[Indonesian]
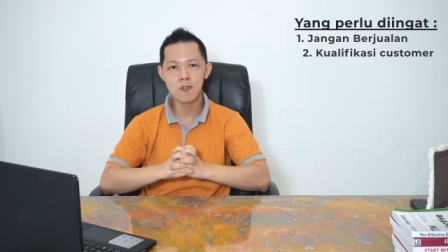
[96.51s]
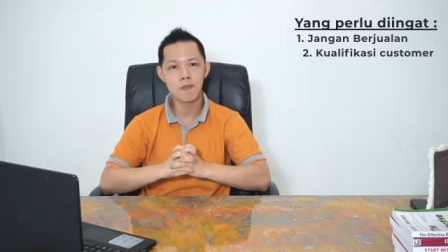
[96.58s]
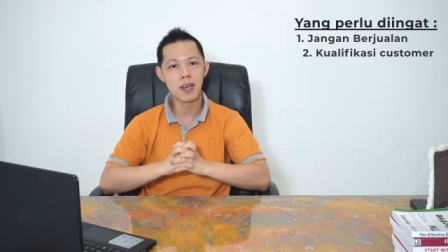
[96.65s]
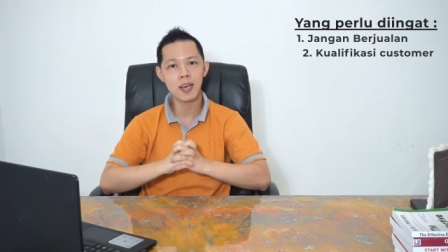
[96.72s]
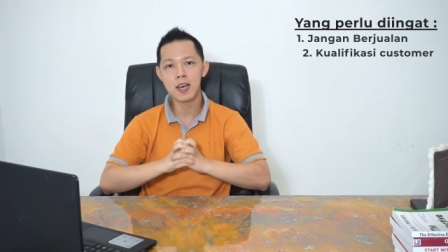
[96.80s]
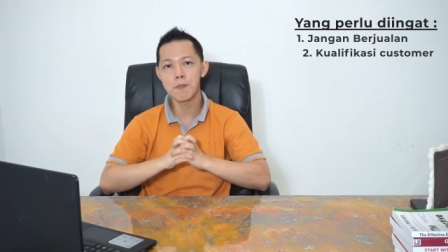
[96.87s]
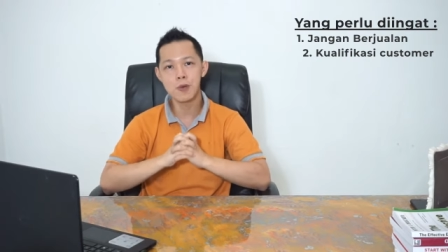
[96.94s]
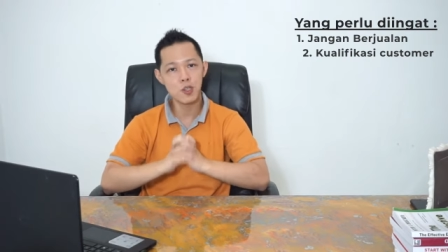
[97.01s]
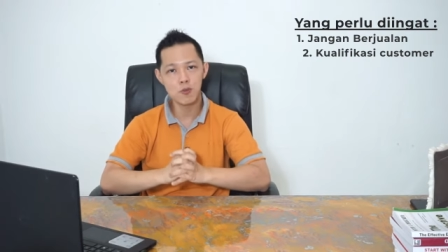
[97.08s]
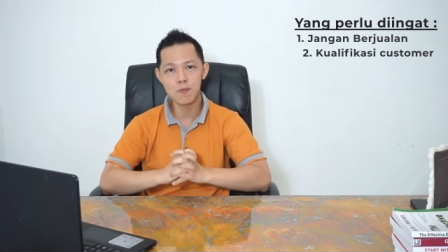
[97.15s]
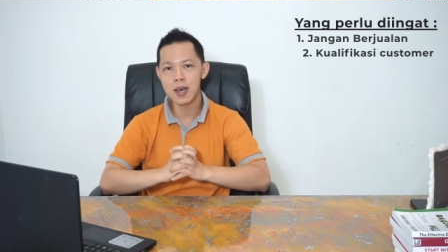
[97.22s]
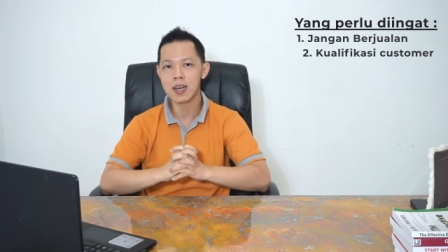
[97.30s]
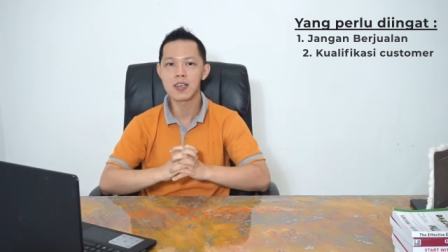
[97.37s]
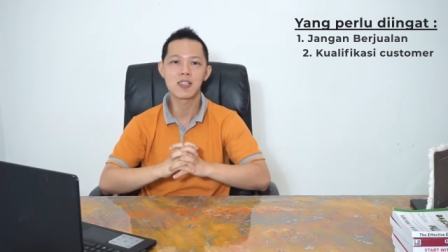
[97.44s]
maka
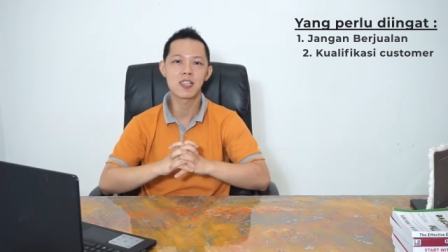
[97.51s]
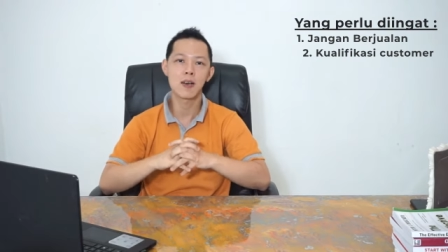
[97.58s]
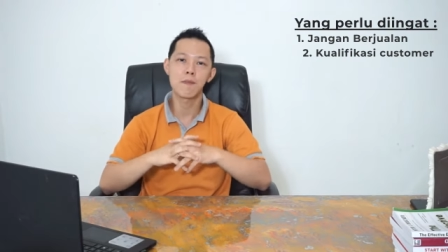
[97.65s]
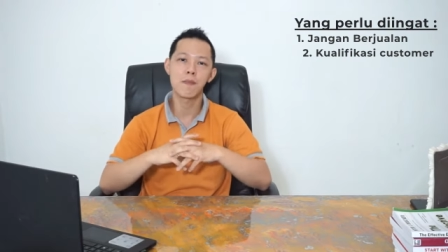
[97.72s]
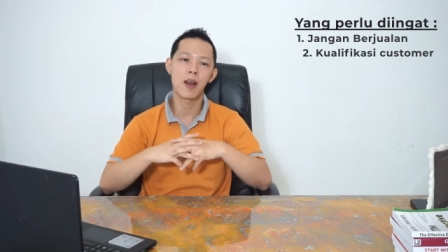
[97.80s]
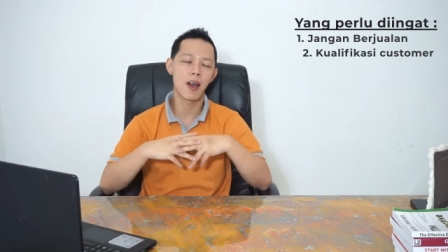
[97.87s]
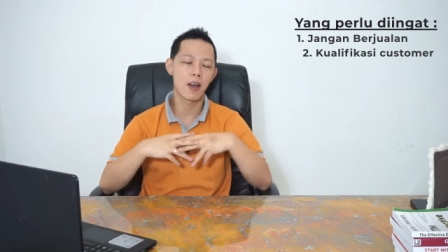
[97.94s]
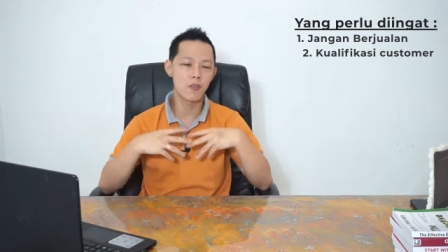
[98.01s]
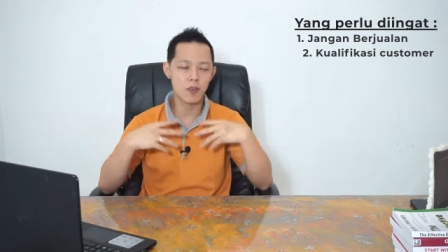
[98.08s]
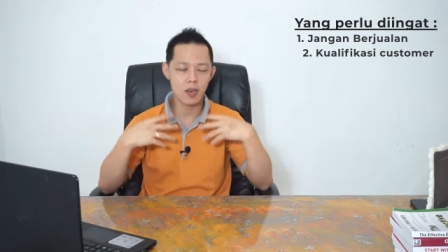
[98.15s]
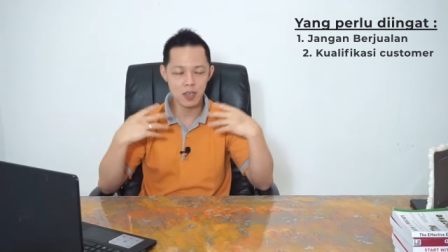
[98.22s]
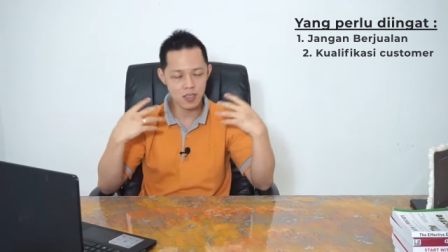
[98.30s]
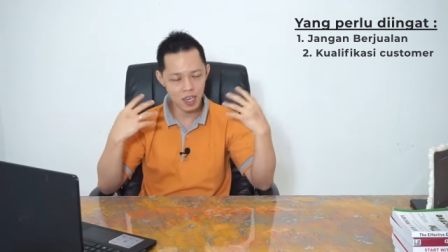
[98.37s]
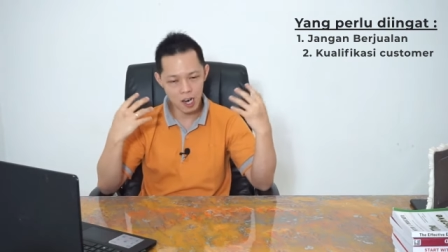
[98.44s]
percuma kita
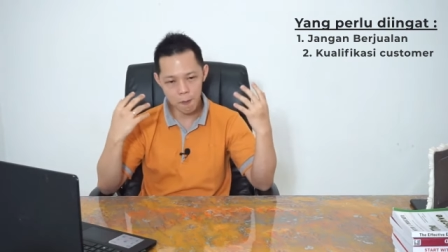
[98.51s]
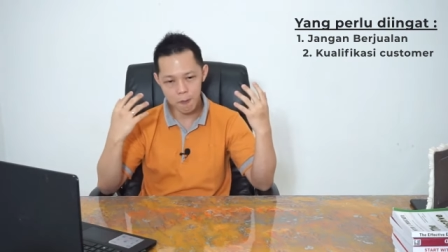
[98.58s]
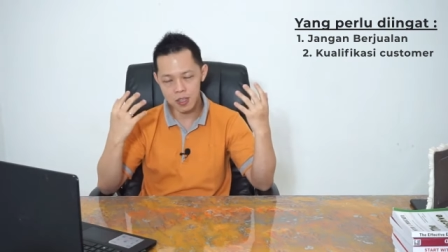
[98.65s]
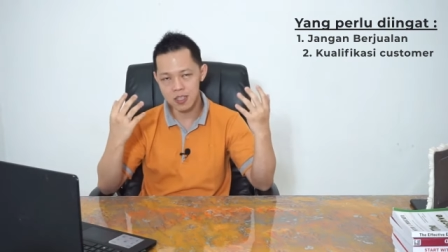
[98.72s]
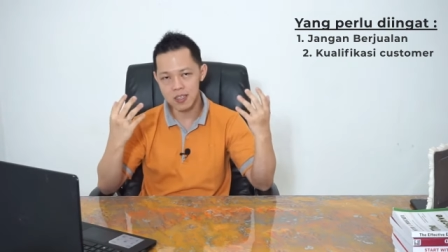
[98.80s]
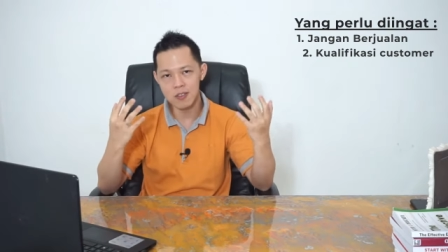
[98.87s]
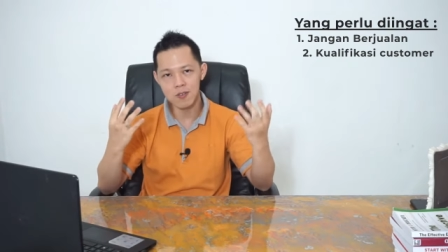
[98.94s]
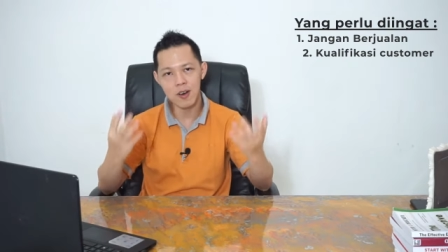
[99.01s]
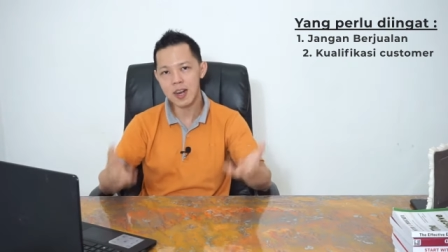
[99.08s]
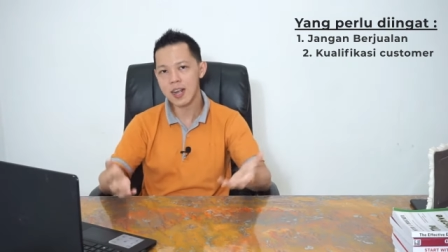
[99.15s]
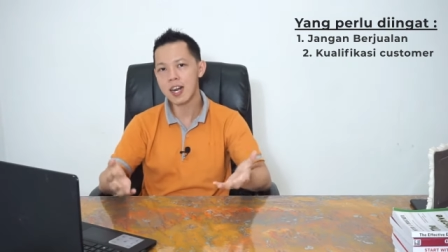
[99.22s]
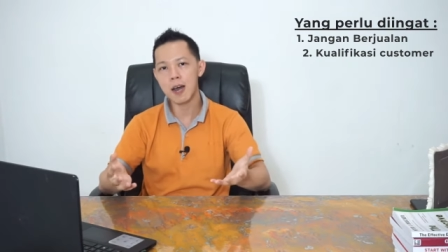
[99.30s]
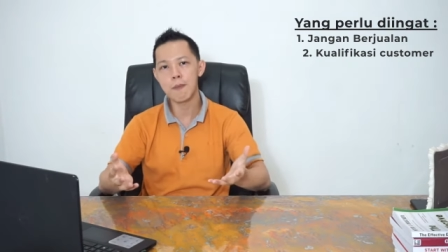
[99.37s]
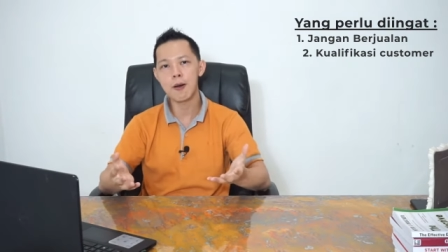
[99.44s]
melakukan cara
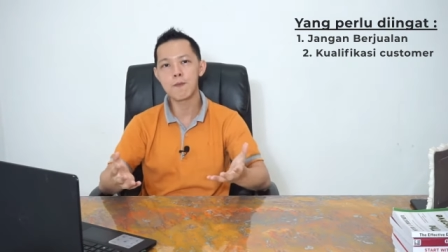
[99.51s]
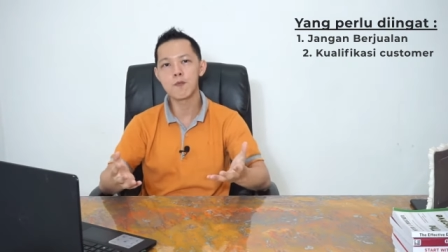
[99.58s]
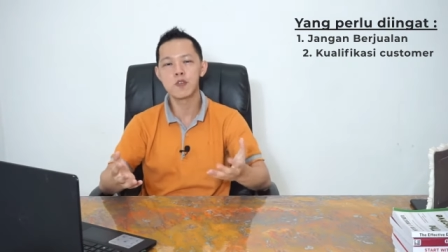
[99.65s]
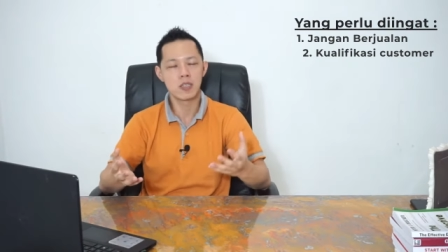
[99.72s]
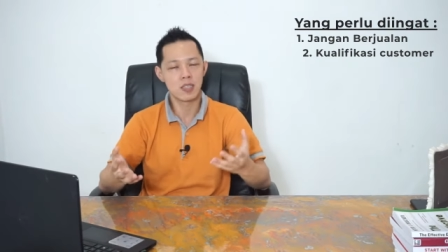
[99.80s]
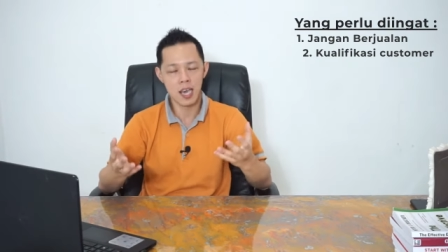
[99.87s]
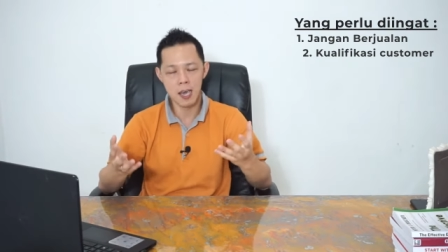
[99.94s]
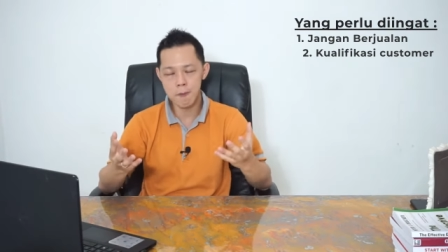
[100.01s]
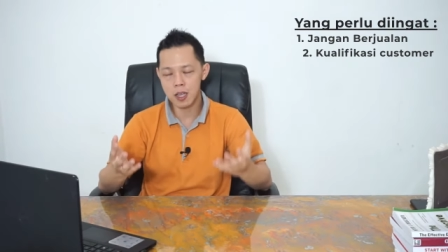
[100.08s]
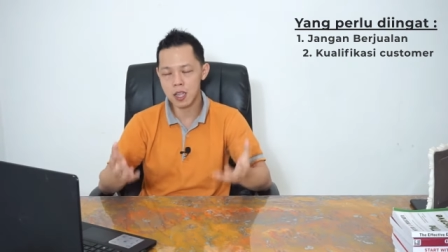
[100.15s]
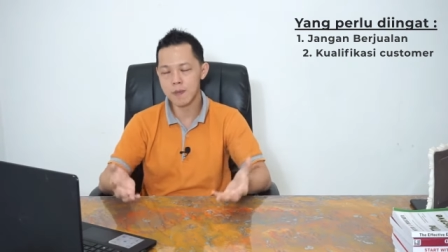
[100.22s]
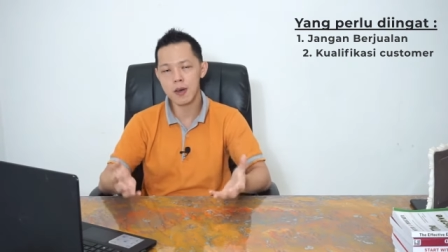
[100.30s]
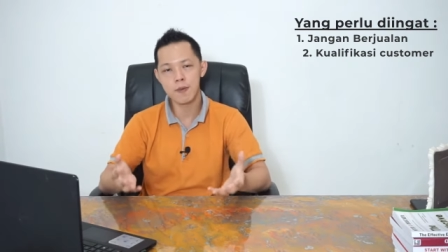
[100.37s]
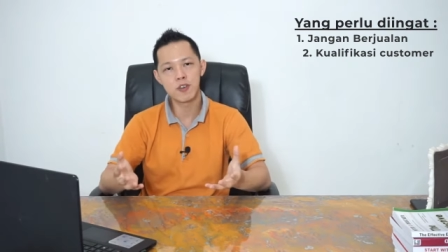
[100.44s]
penjualan apapun,
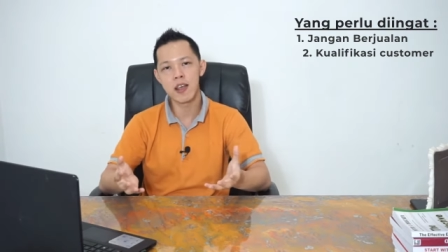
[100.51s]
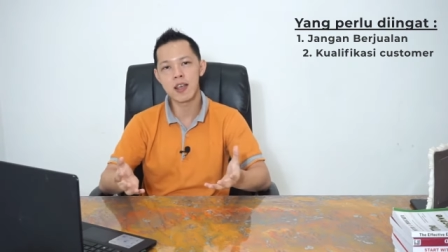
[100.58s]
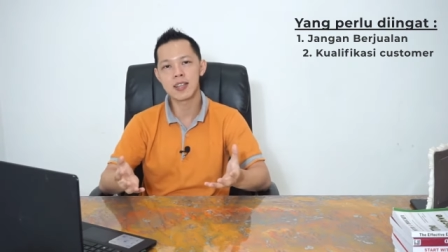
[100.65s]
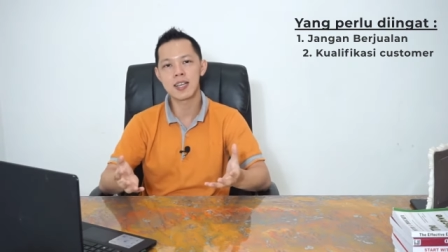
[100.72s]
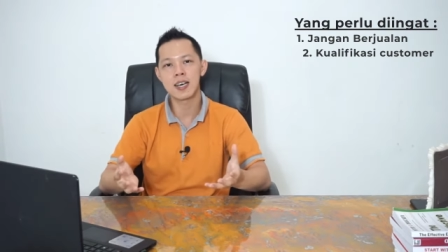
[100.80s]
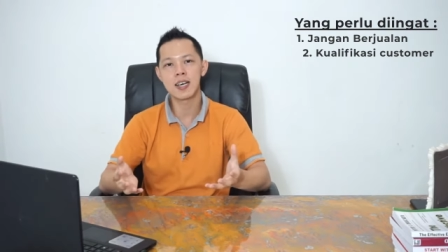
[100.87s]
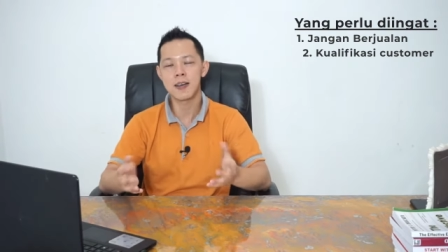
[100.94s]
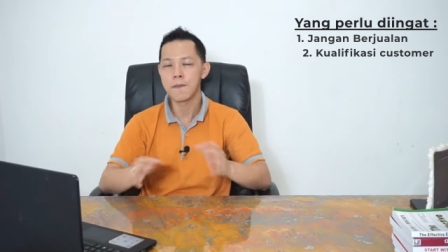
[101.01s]
sehebat apapun kita,